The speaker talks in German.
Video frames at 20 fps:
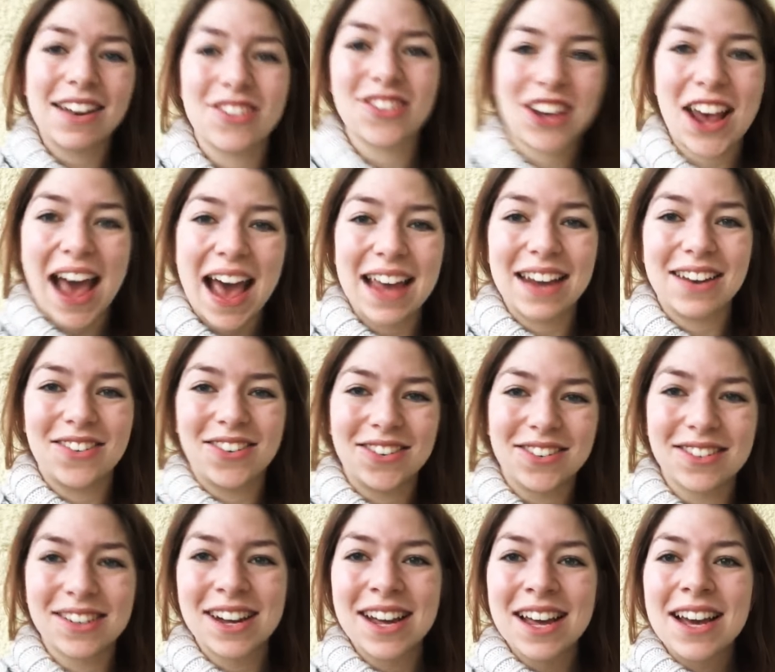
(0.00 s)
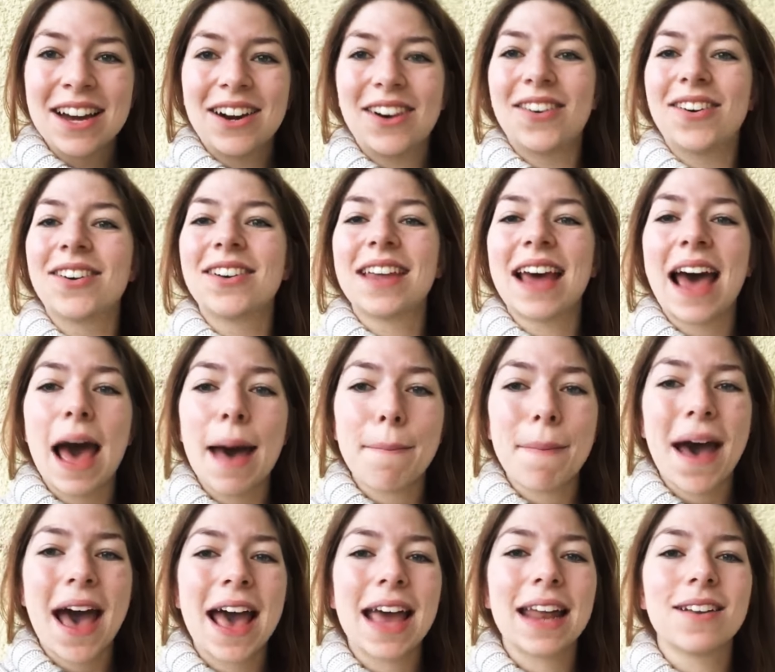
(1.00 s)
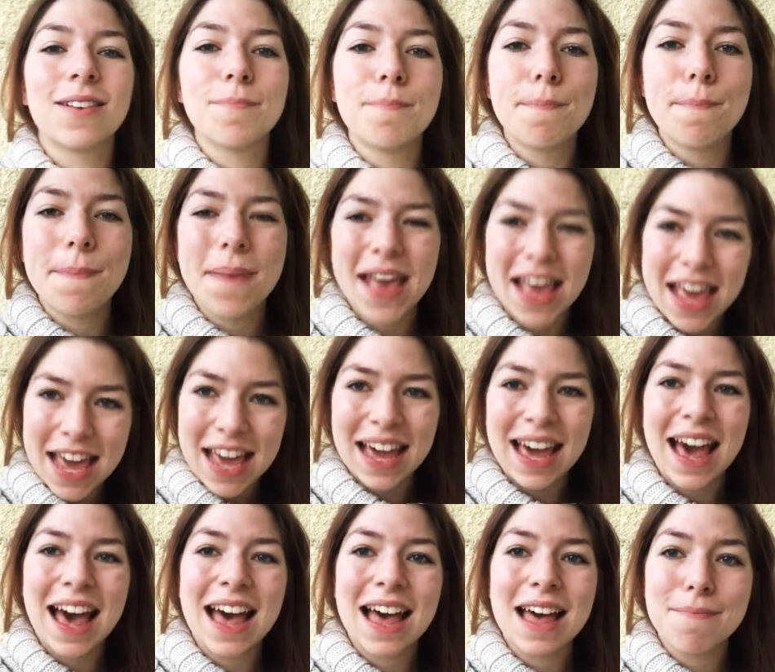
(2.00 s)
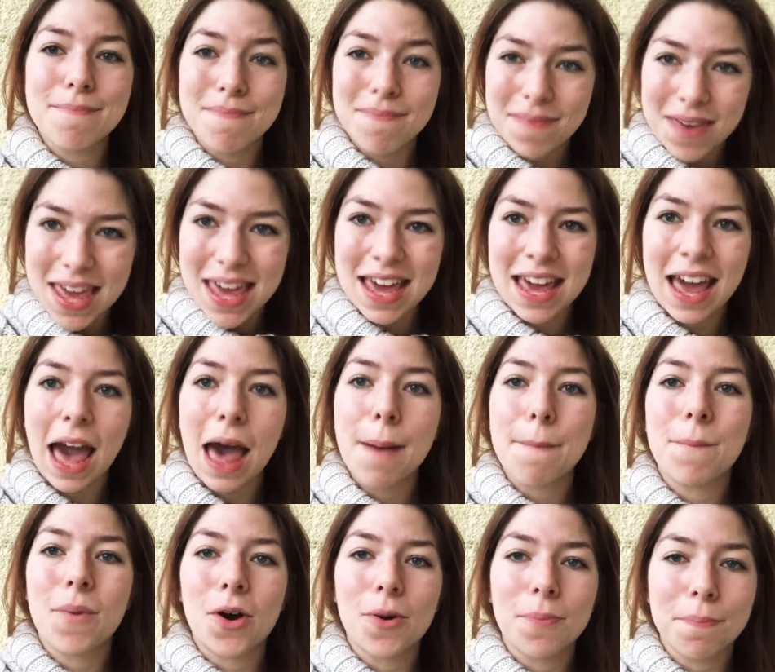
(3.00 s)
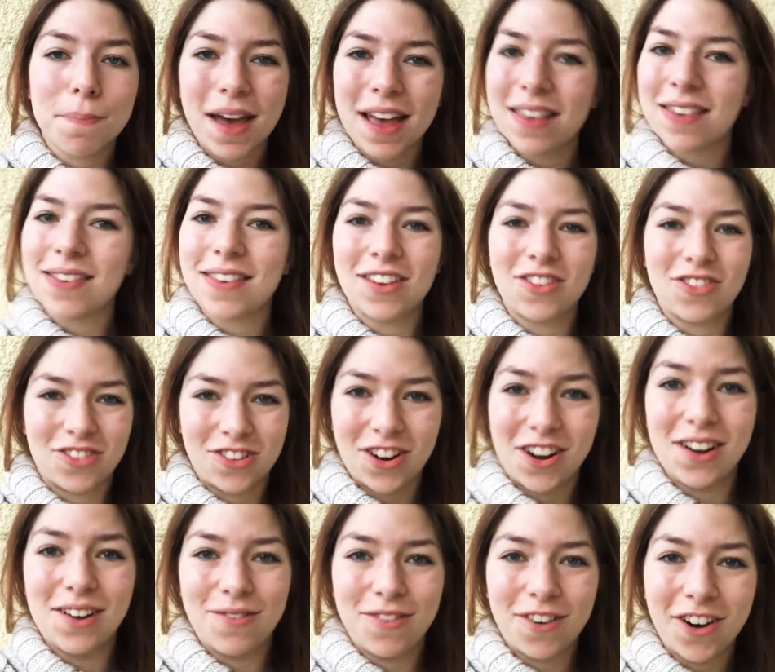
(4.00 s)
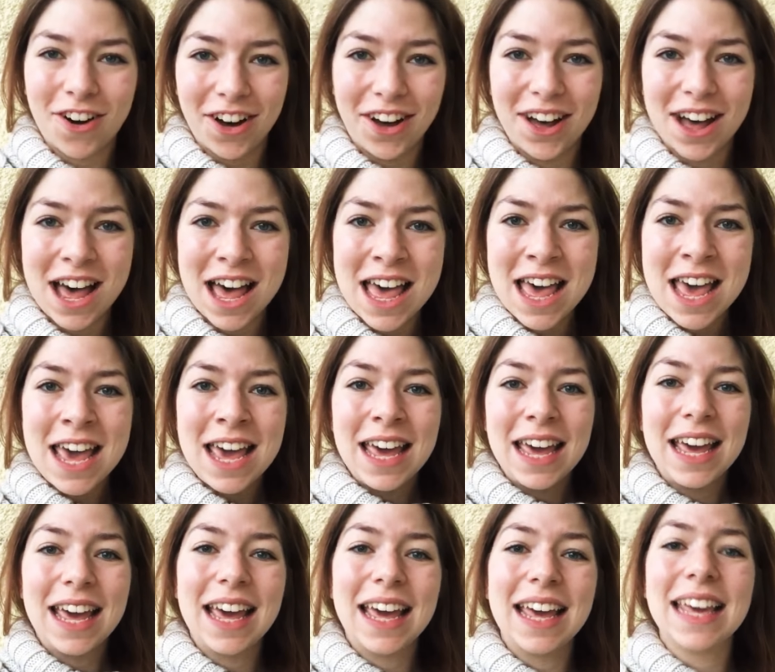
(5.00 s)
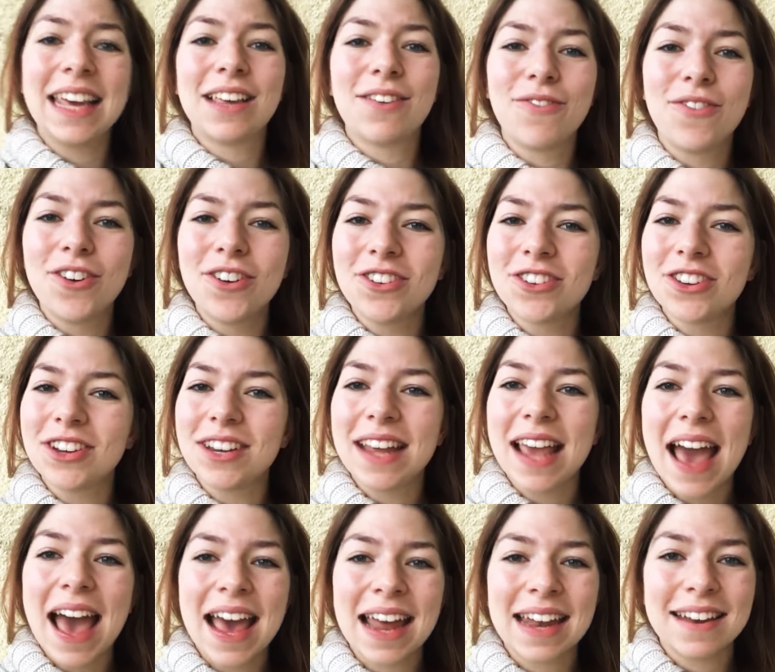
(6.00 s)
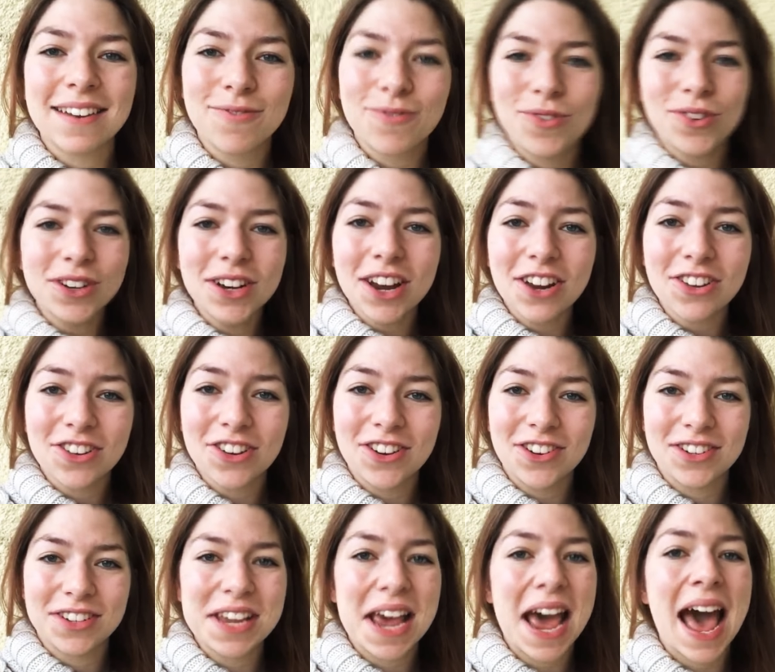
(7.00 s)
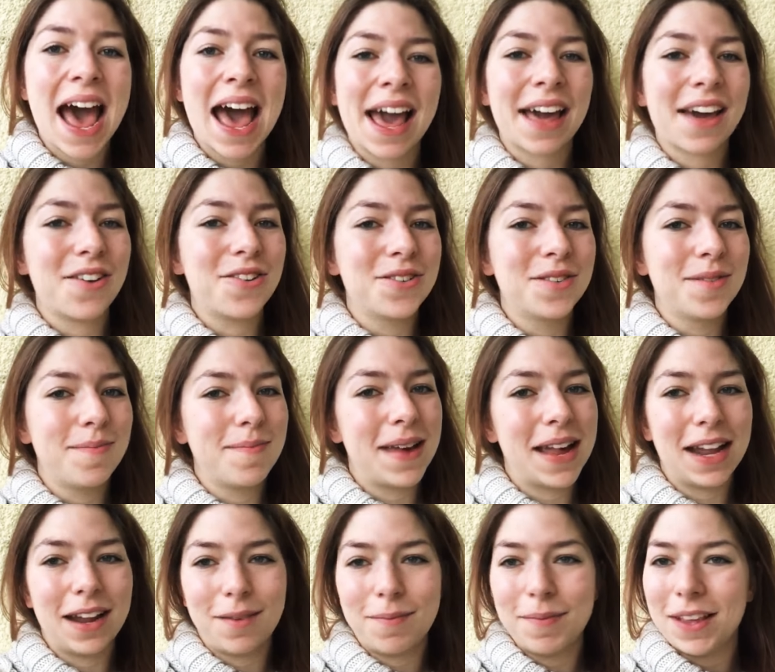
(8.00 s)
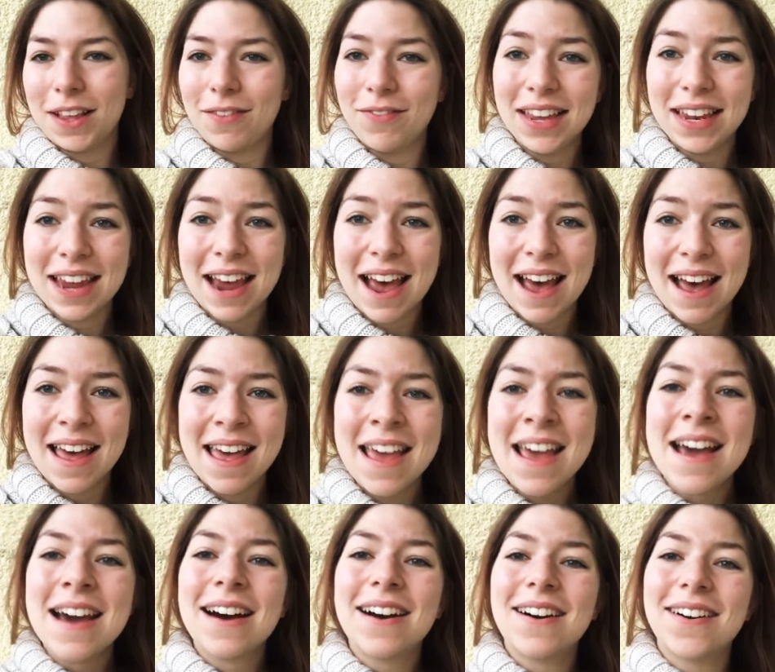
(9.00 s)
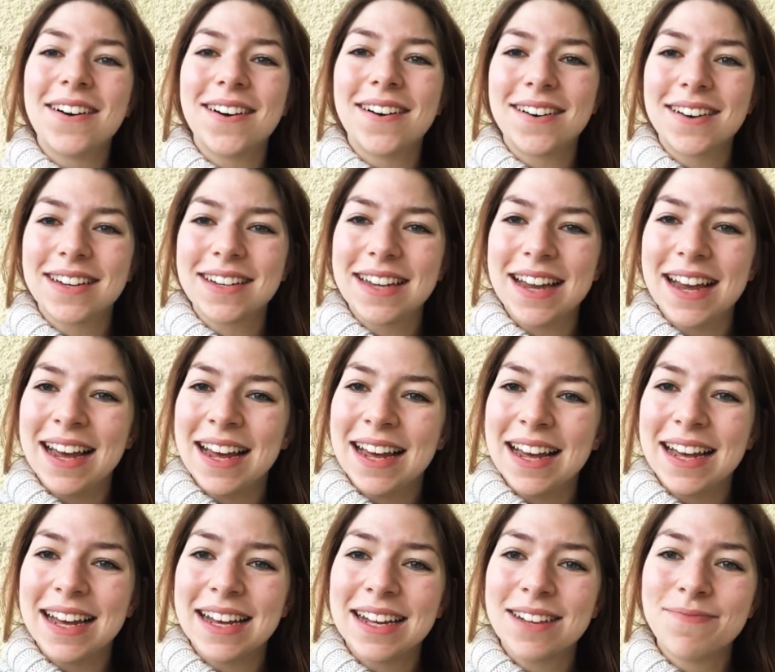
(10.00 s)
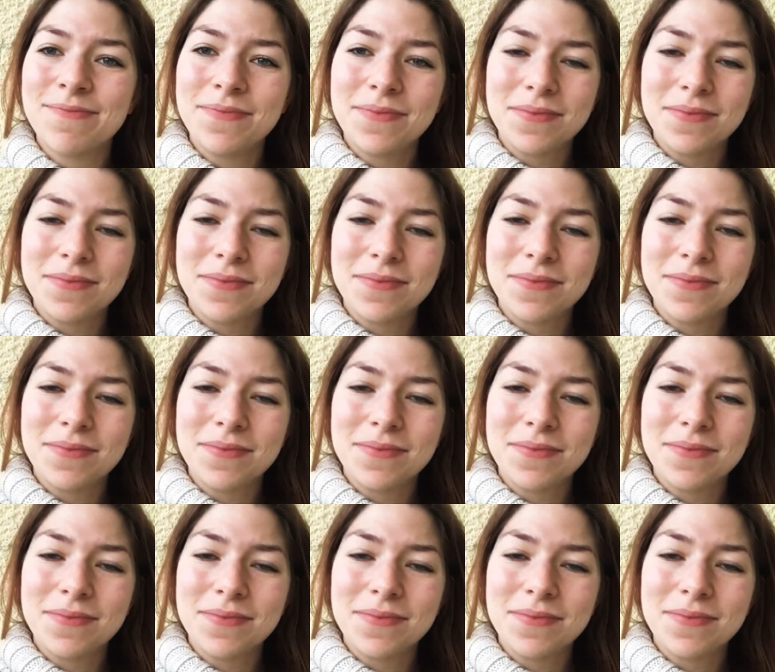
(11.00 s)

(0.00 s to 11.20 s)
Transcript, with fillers: Entscheidung und hab eine mega, mega bombastisch tolle Woche. Ich wünsche dir einen wunderschönen Tag und melde mich wieder und äh,